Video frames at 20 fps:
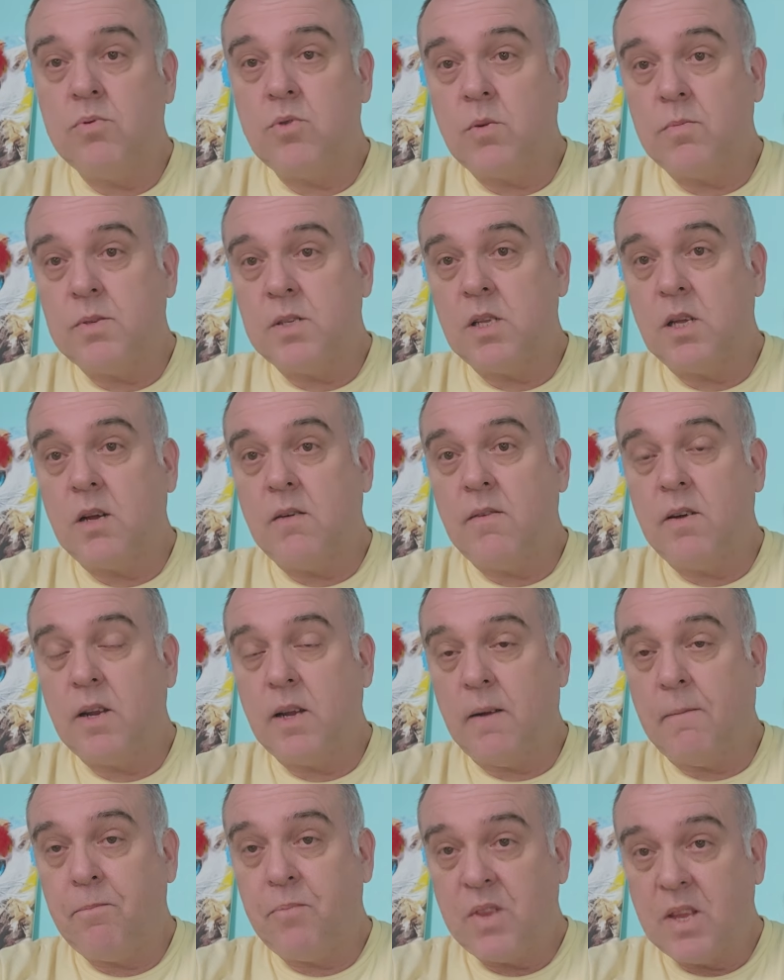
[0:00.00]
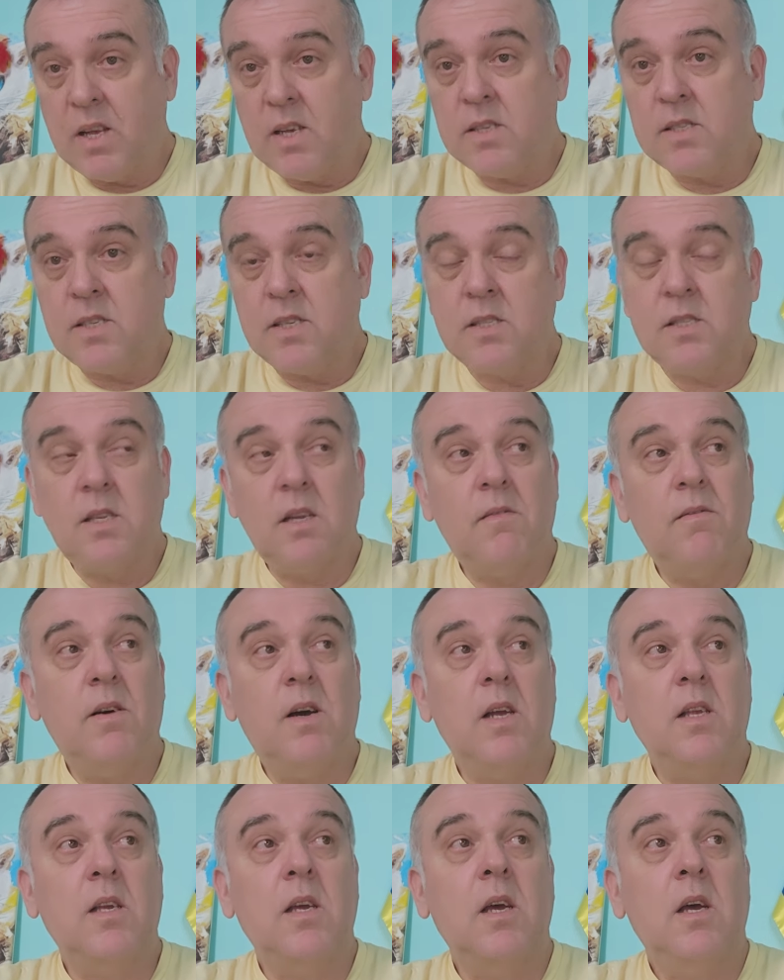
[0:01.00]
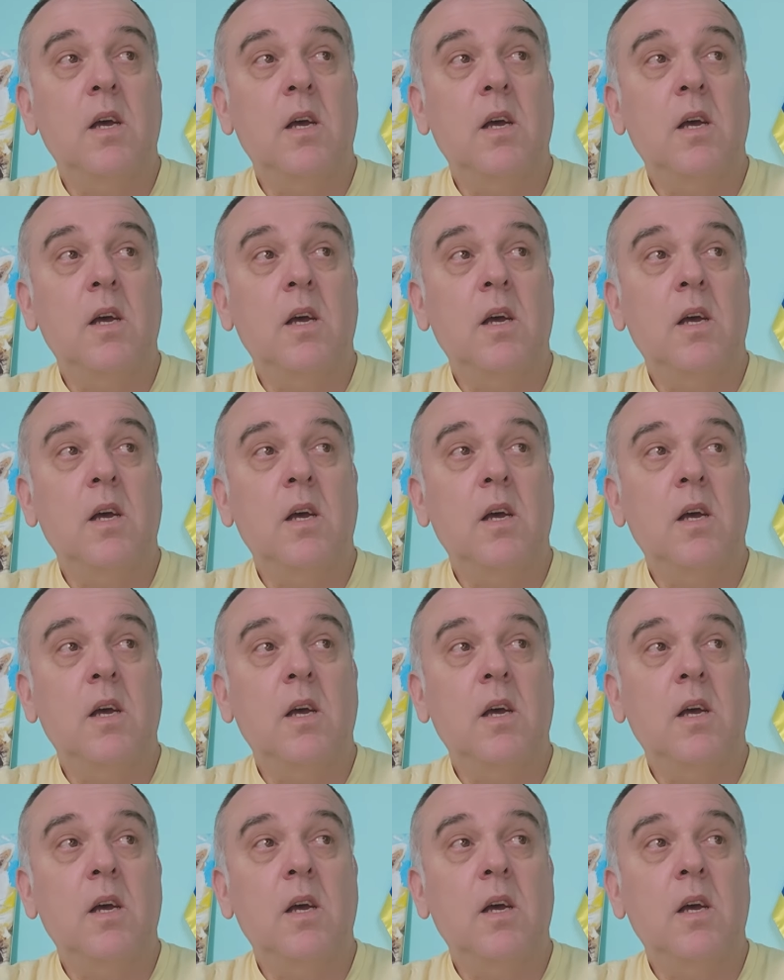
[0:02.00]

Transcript: собственно говоря, создавать.